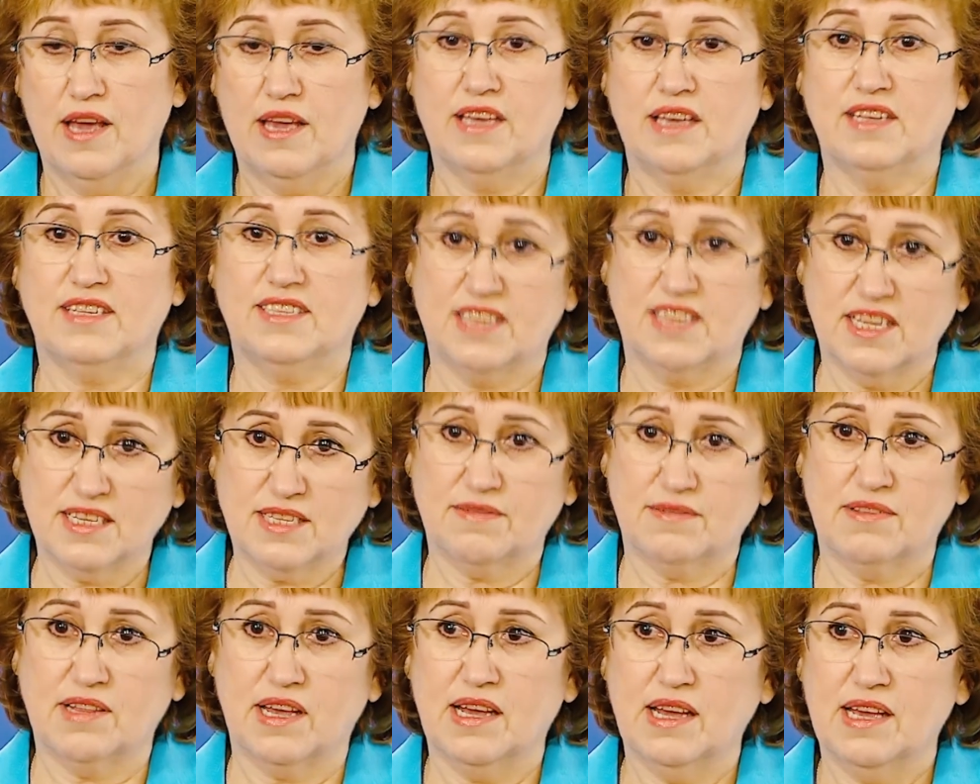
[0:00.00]

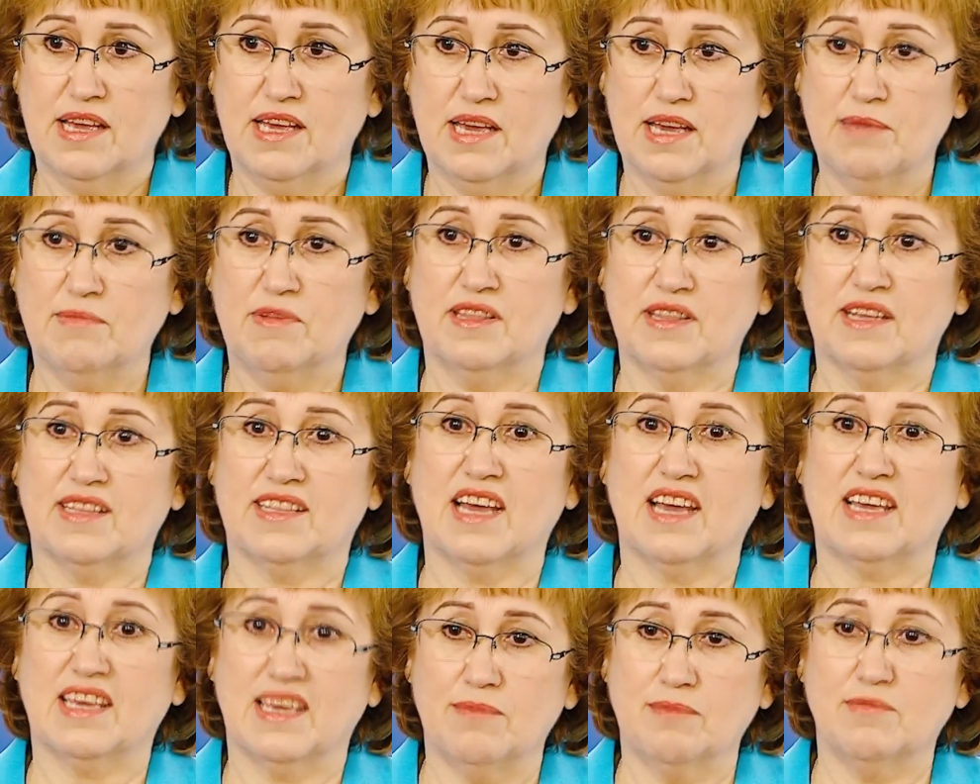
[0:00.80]
Естественно, именно
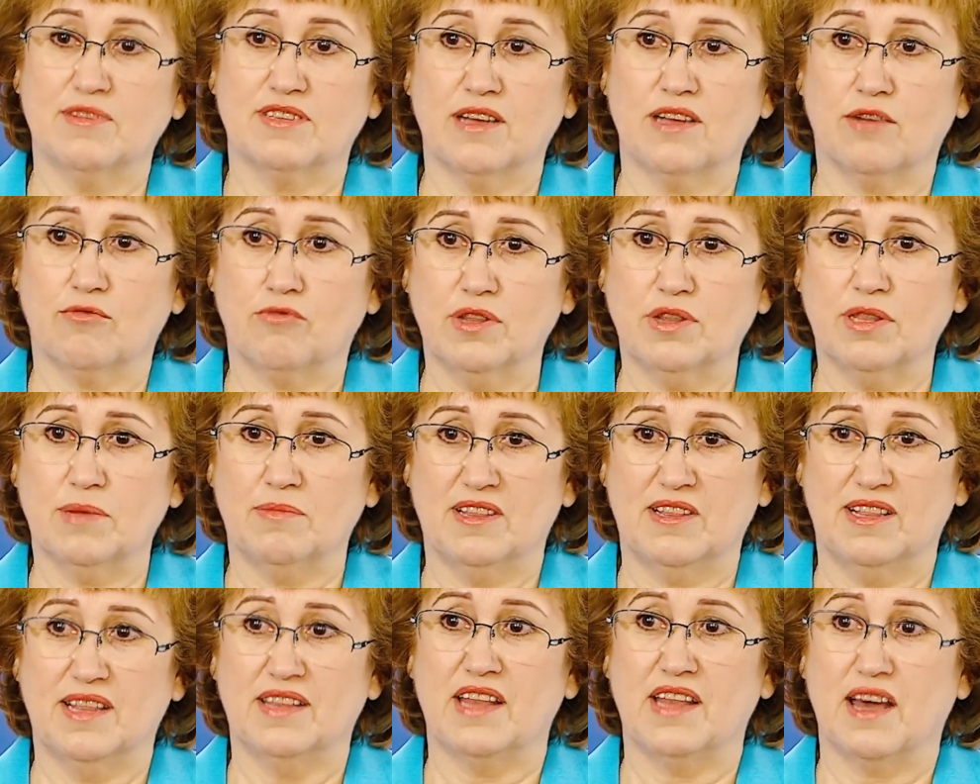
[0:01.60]
такими
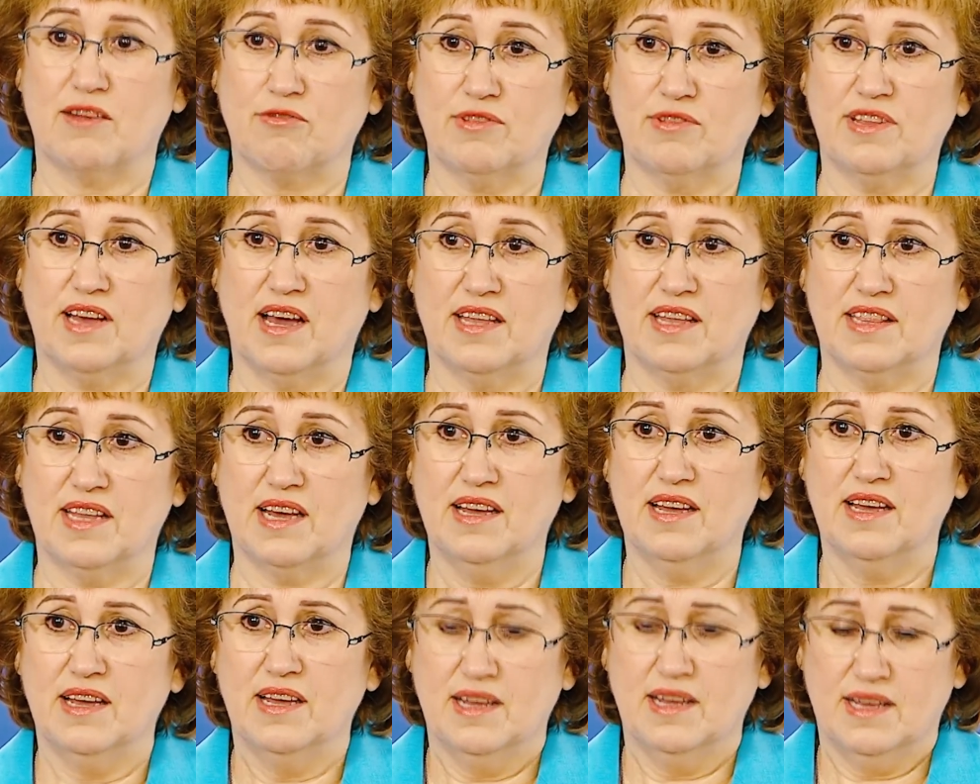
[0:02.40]
законами для народа
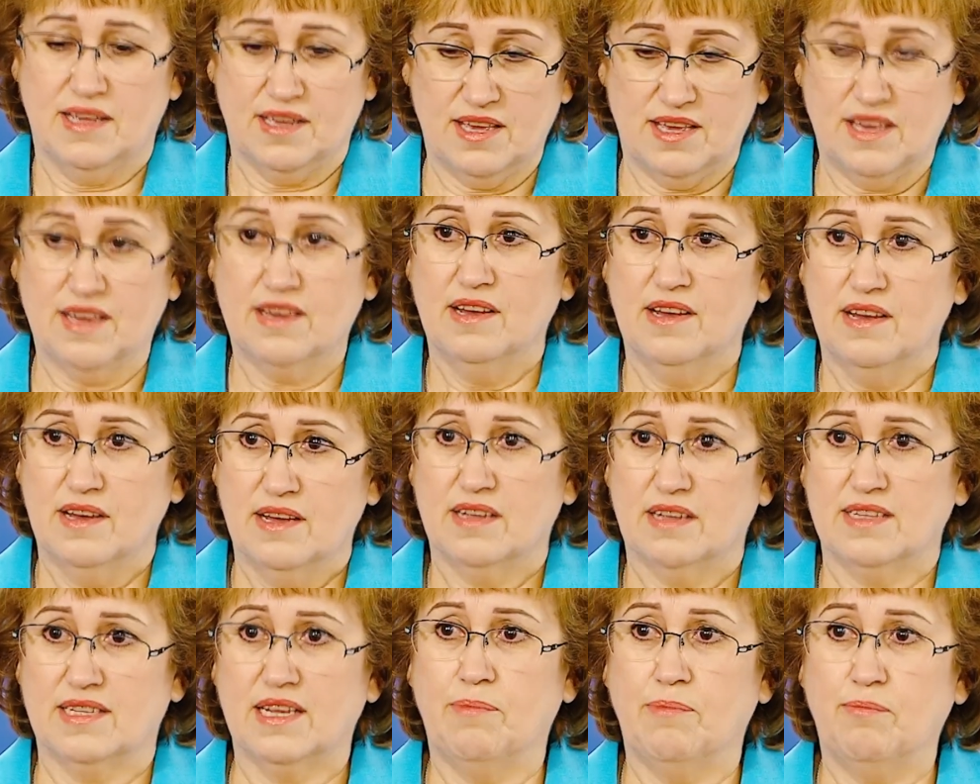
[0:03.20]
она и
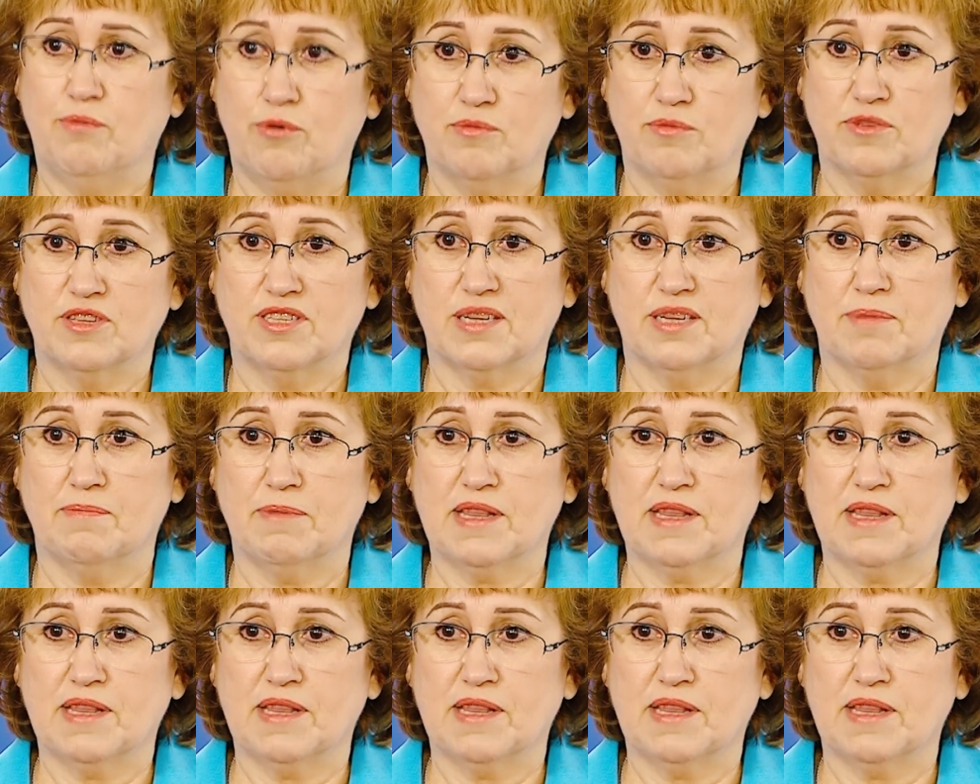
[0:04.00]
запомнится.